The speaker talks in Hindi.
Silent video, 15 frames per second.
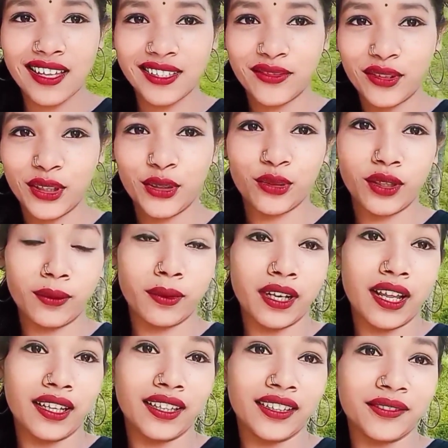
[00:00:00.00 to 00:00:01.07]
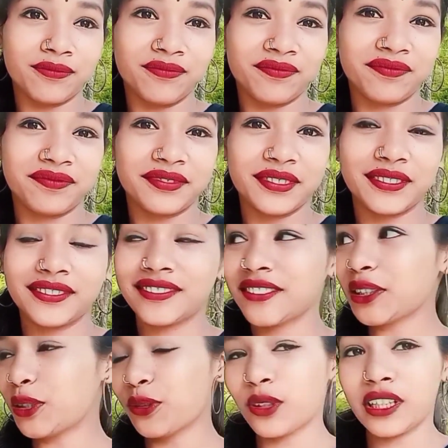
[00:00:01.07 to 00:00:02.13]
आज वीडियो नहीं बनाएंगे हम
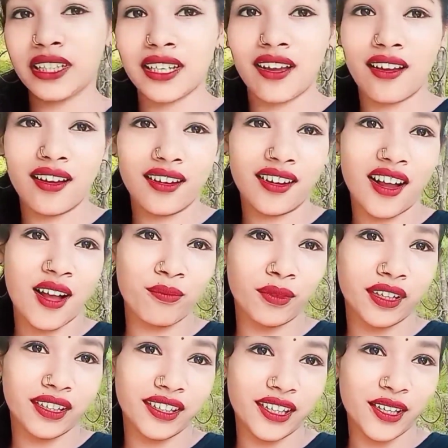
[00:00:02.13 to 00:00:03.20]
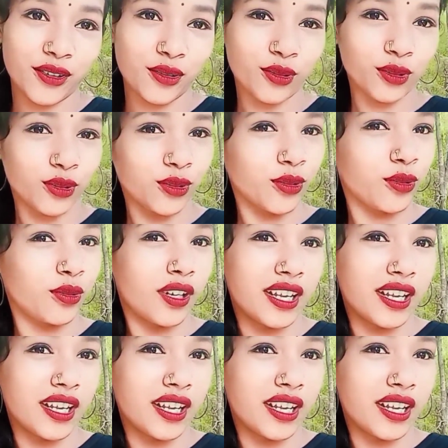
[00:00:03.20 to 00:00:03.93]
क्योंकि यहाँ काम कर रहे हैं लोग तो